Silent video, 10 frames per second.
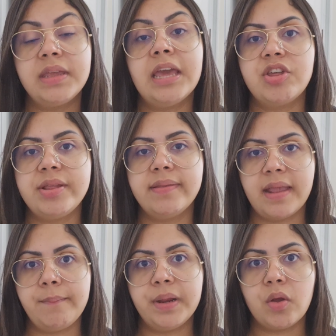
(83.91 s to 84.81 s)
E a gente
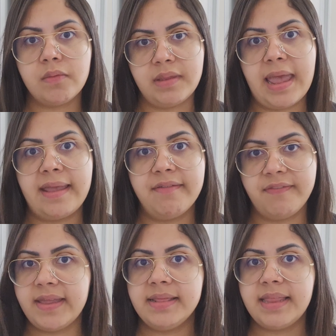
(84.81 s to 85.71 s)
sempre consegue
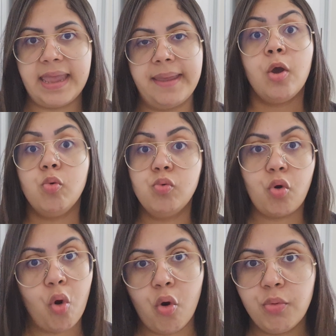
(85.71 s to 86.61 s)
vender um
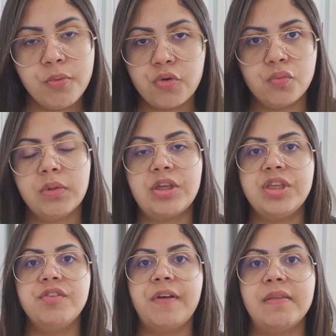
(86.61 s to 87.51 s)
combo junto, a
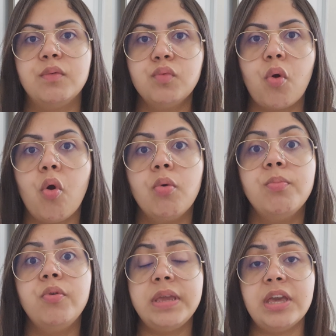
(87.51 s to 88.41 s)
gente faz um
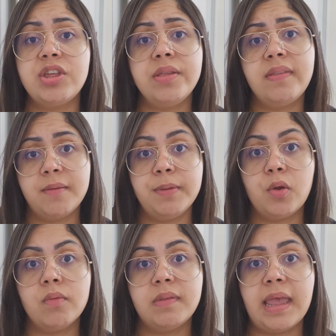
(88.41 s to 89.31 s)
combo e a gente sempre
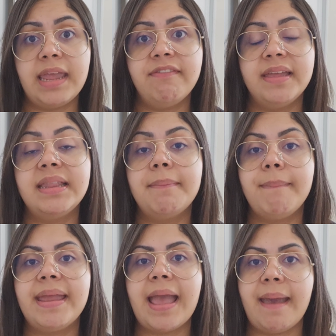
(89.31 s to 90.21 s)
consegue vender
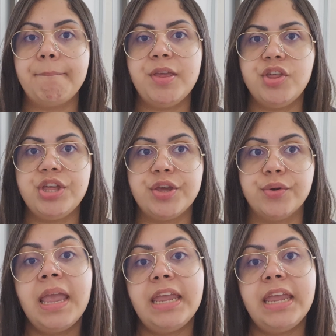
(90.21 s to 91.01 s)
bem rapidinho.